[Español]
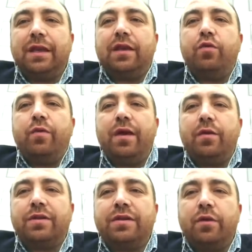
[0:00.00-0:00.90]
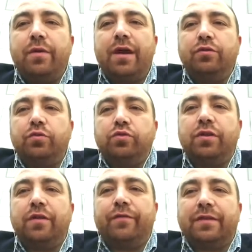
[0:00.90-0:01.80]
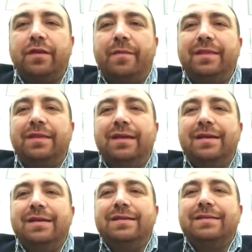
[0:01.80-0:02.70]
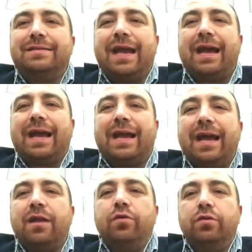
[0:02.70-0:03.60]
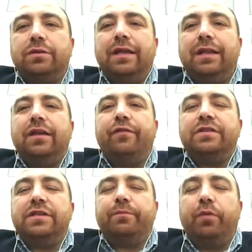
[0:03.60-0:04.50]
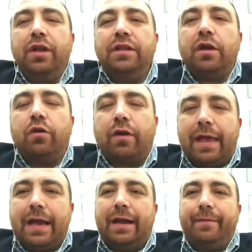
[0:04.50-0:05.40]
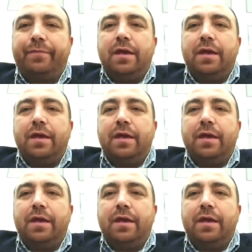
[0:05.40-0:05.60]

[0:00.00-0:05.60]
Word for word: es que nuestra nueva constitución efectivamente se haga cargo del déficit político que hay acá.